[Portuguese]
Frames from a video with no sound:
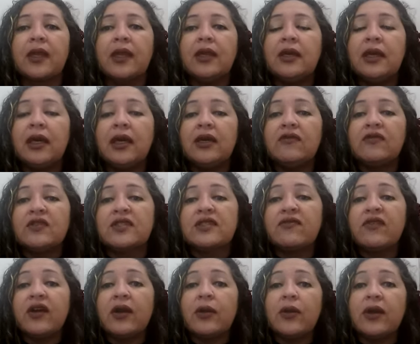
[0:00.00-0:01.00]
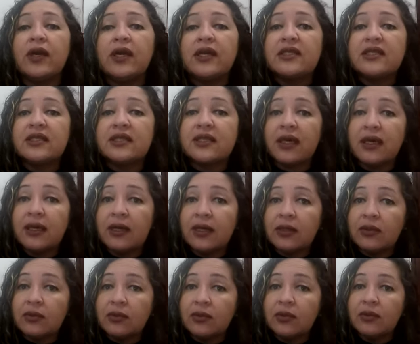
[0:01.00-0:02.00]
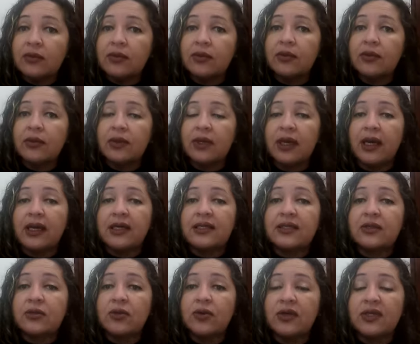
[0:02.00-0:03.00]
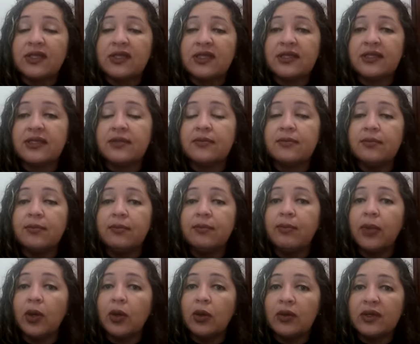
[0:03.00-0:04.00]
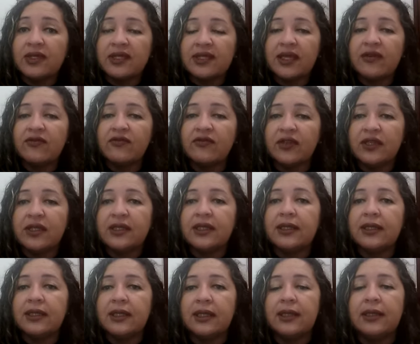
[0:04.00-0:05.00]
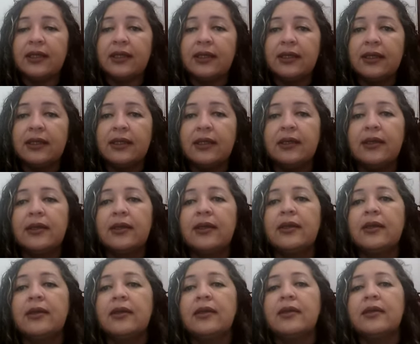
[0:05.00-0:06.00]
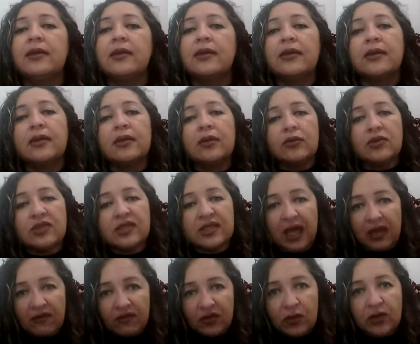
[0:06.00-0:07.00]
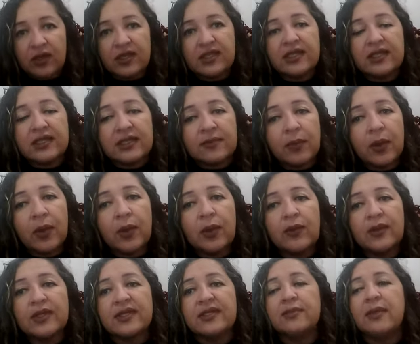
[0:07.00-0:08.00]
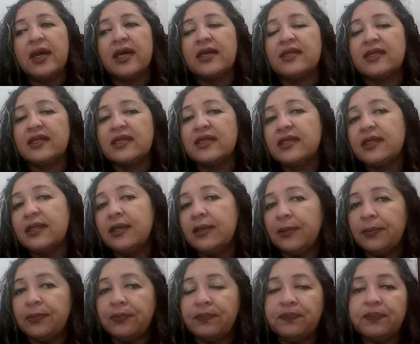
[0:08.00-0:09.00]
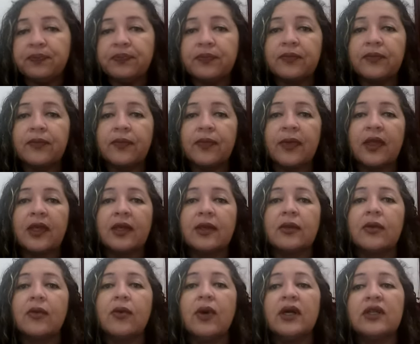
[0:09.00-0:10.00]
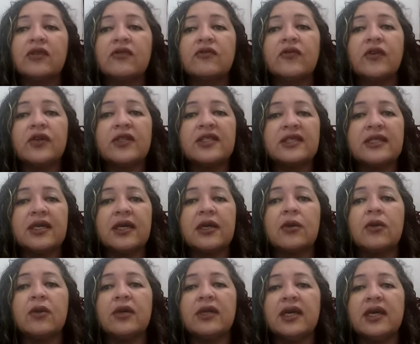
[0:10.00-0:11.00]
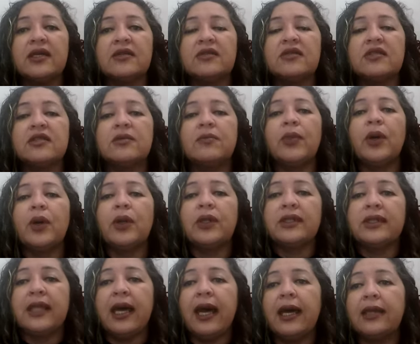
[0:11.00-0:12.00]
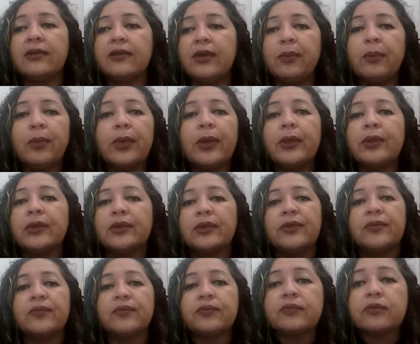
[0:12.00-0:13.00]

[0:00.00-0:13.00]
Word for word: E aí você vai conhecendo as coisas boas da vida, né? usava coisas boas, mas assim, quando você conhece os importados, aí pronto.